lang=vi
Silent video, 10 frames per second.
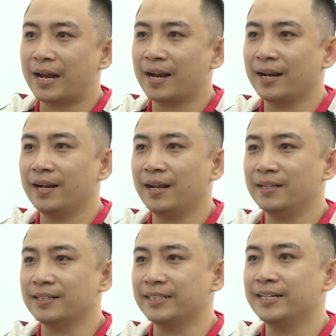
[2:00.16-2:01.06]
trà này
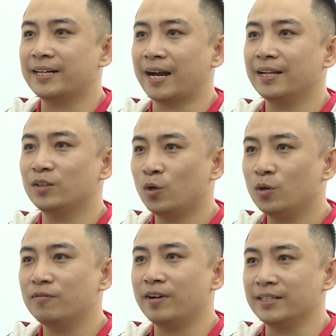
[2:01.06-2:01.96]
là giải nhiệt khá là
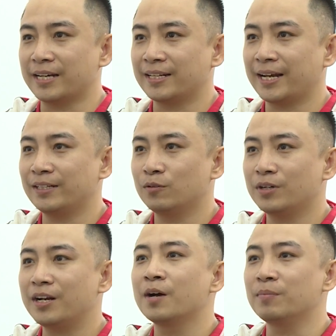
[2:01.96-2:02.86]
tốt và giá thành cũng
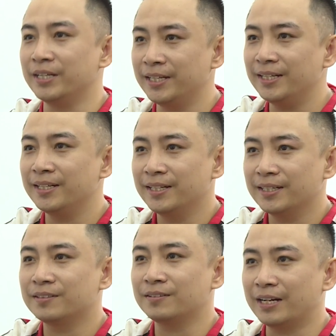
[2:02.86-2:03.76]
rất là hợp lý.
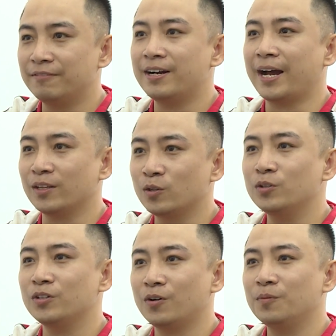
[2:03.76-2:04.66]
Đấy là phương án
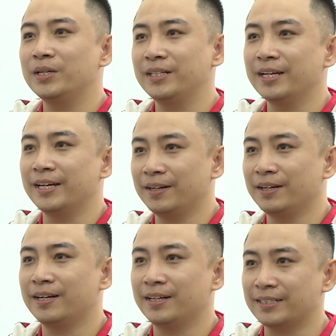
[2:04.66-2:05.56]
tốt cho mình để
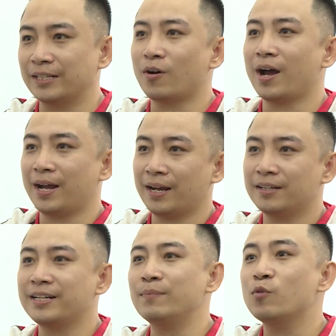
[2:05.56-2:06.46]
giải tỏa
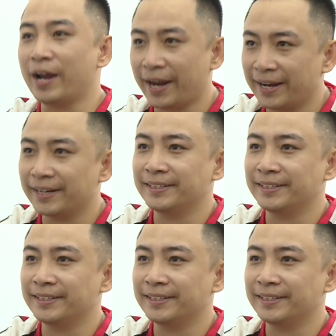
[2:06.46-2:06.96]
cơn khát mùa hè.